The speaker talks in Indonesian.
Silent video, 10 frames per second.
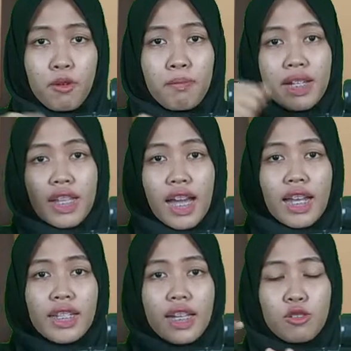pompa
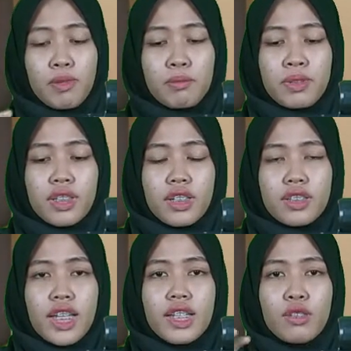tangan ya sebab
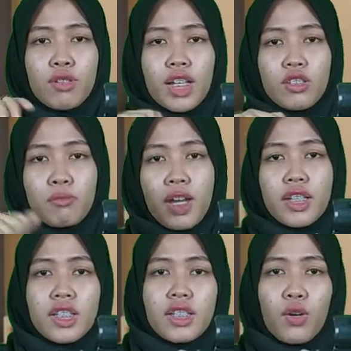beders jadi itu nanti
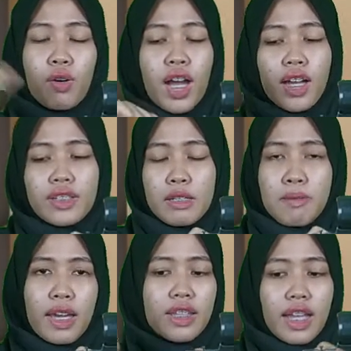cuma dikokang
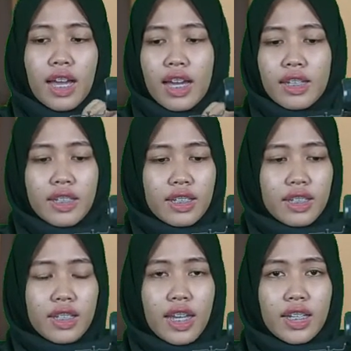aja pakai tangan
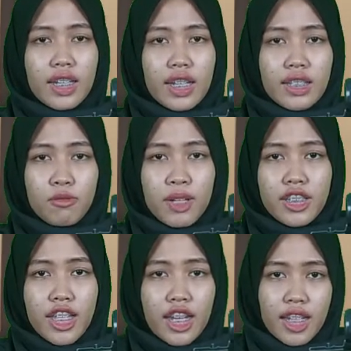ini yang ini nanti cuma
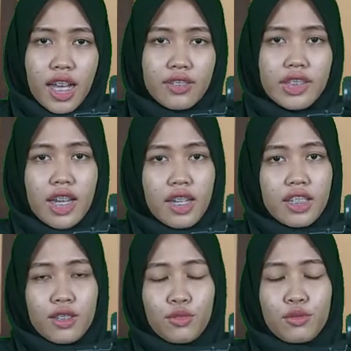ditarik aja
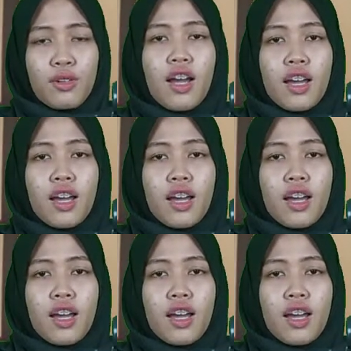gitu